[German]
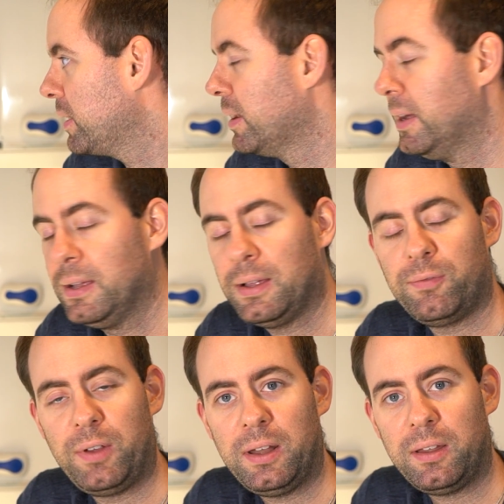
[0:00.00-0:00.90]
macht
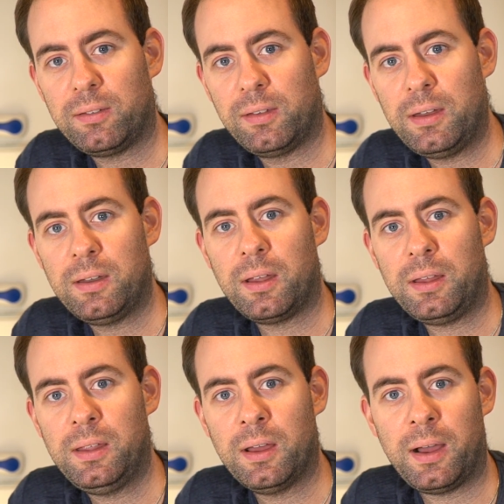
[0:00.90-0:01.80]
wenig Sinn,
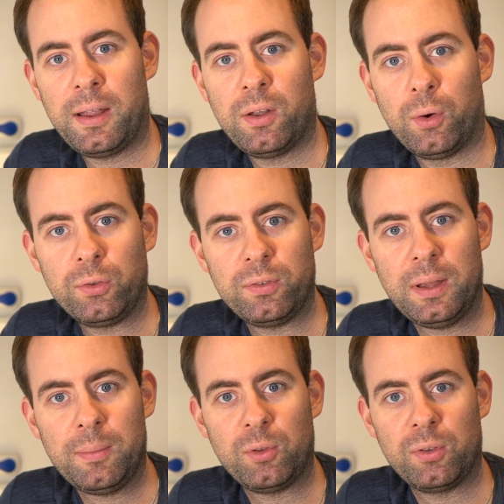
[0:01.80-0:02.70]
hier ein
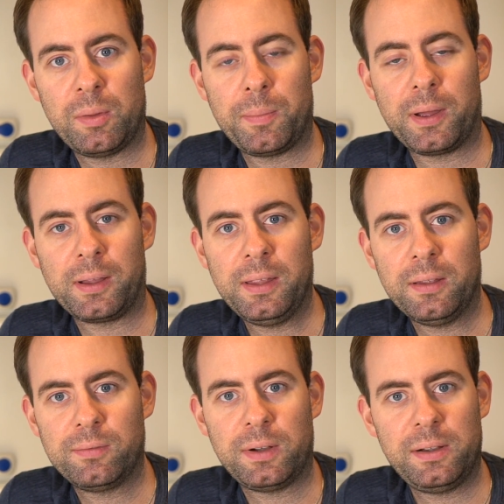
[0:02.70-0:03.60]
Hostname zu
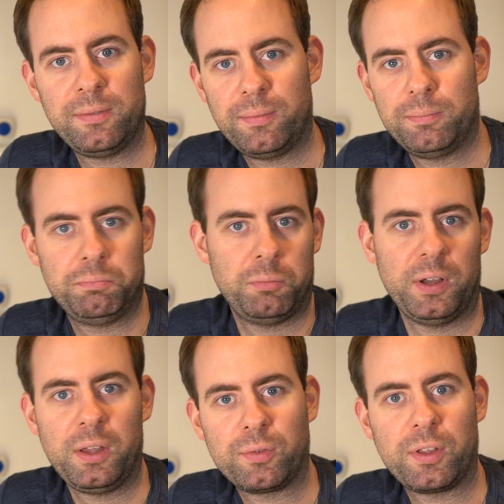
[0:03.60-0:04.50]
separieren, weil
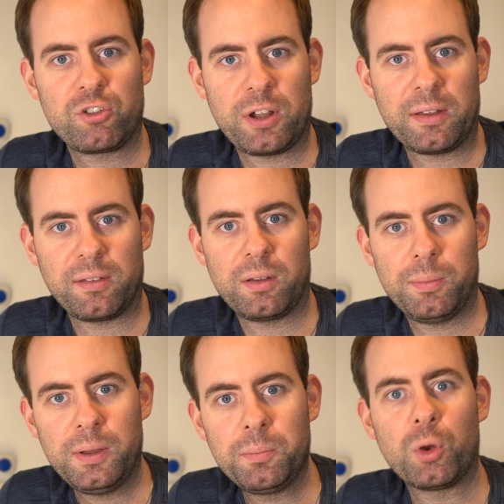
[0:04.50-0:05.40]
wenn ich auf der
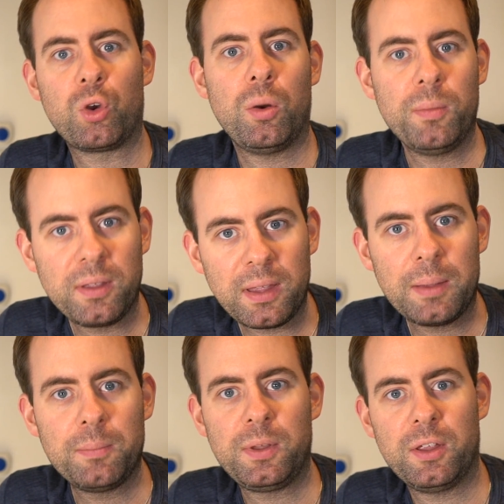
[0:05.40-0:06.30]
Startseite bin, bekomme ich
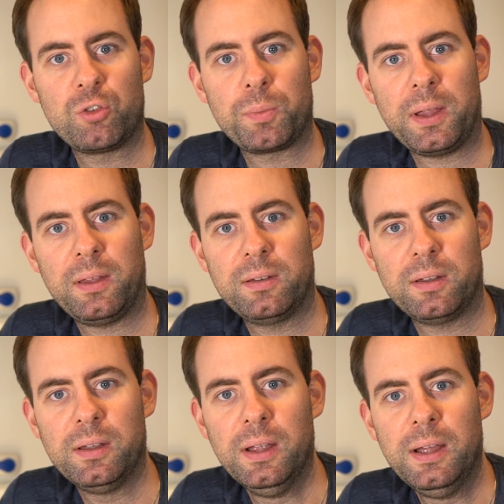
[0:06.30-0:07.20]
eben die
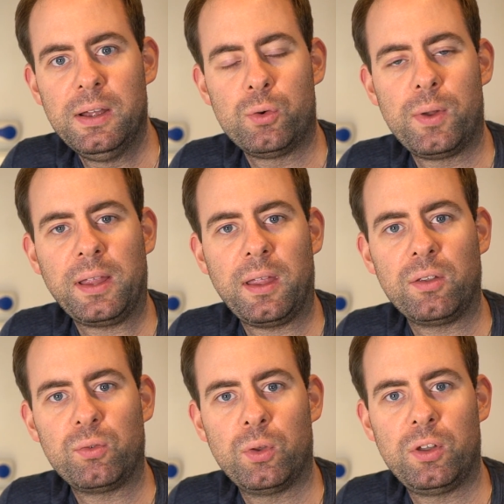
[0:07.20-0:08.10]
entsprechenden
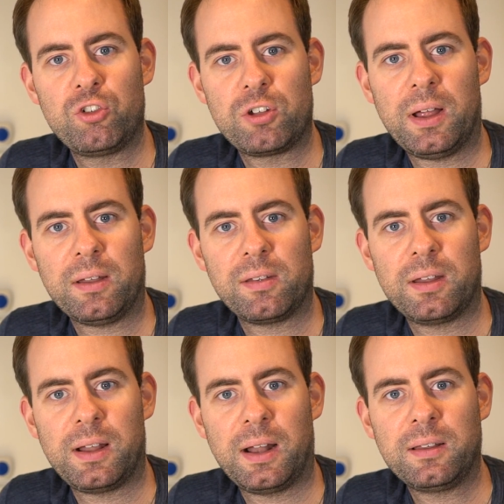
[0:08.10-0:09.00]
Rankings für die
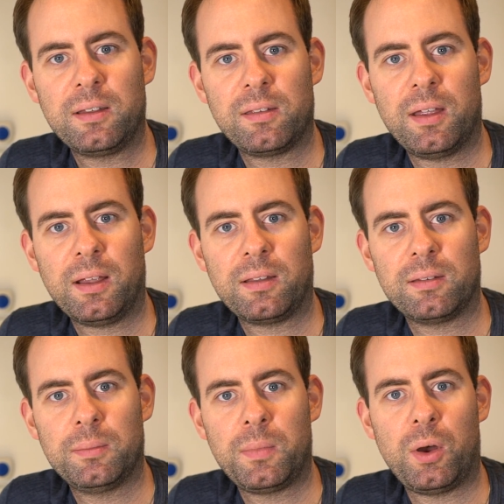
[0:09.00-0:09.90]
Startseite angezeigt
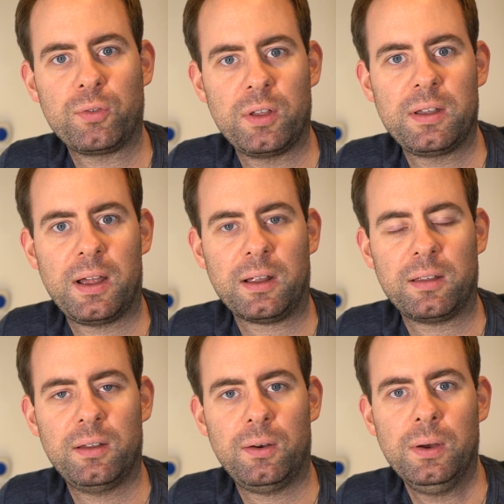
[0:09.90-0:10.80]
ähm, auf den Tag
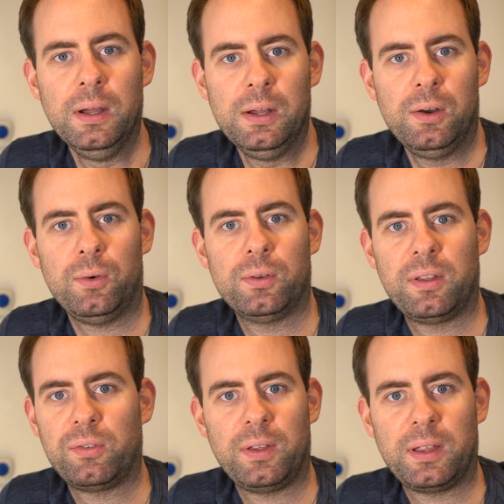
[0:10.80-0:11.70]
genau
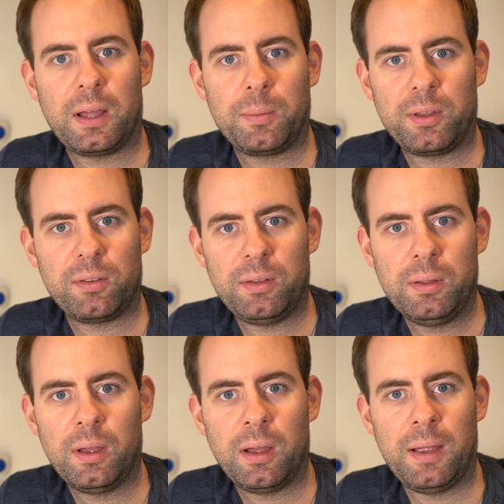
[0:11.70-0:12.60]
und deswegen habe ich das
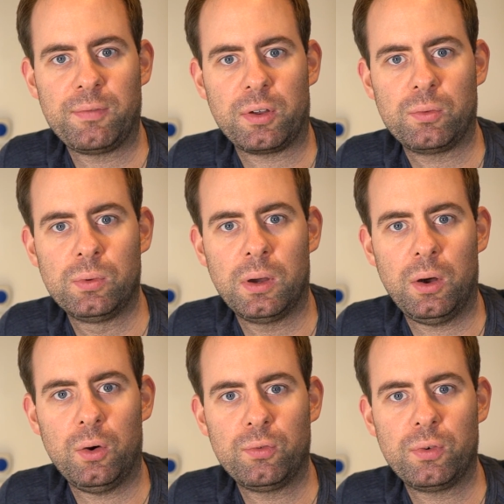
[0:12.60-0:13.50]
hier einfach nur
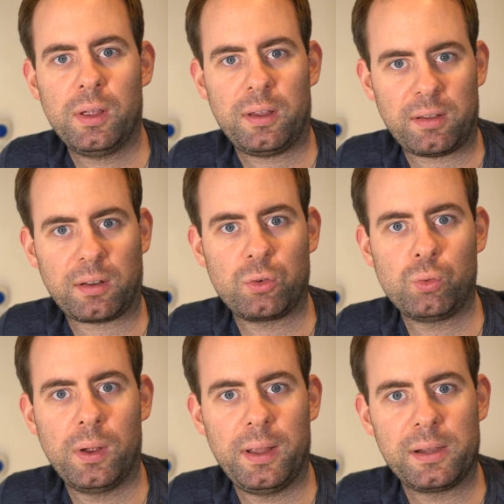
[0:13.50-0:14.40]
auf exakte
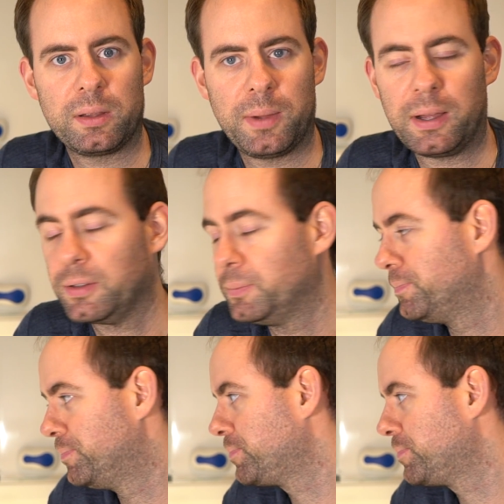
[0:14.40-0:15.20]
URL gemacht.